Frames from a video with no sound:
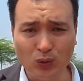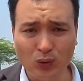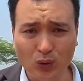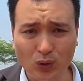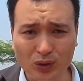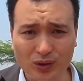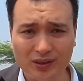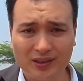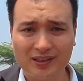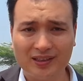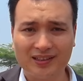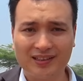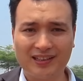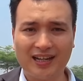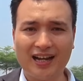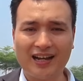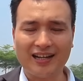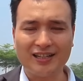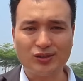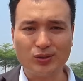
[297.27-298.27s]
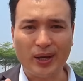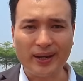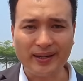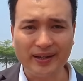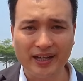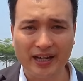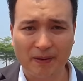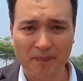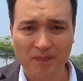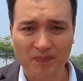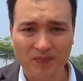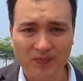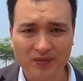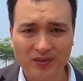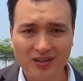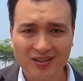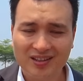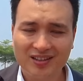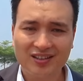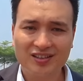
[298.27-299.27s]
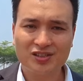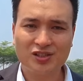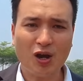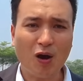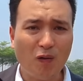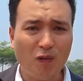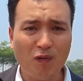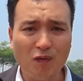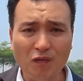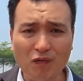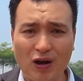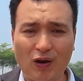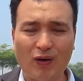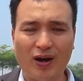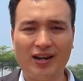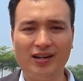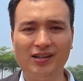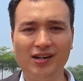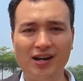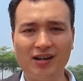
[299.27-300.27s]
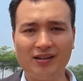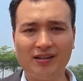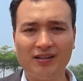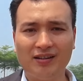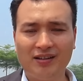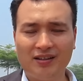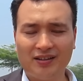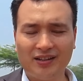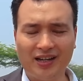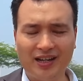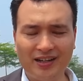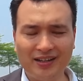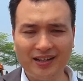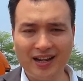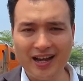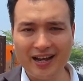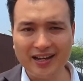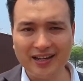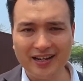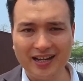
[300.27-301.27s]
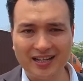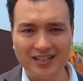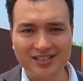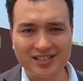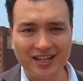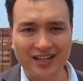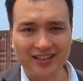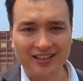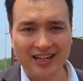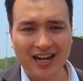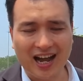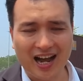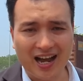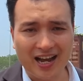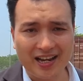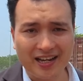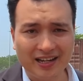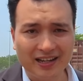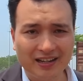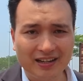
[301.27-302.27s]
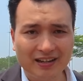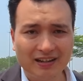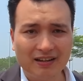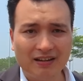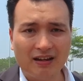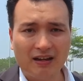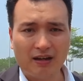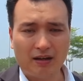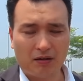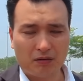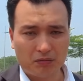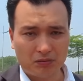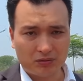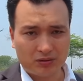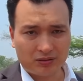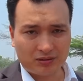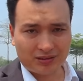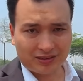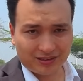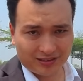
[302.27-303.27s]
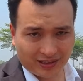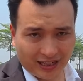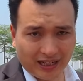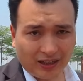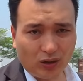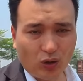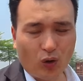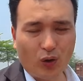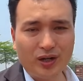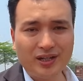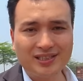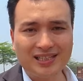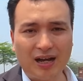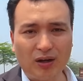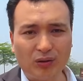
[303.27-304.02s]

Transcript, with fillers: thu hút các cái doanh nghiệp trong và ngoài nước đến đây để triển khai uh, kết nối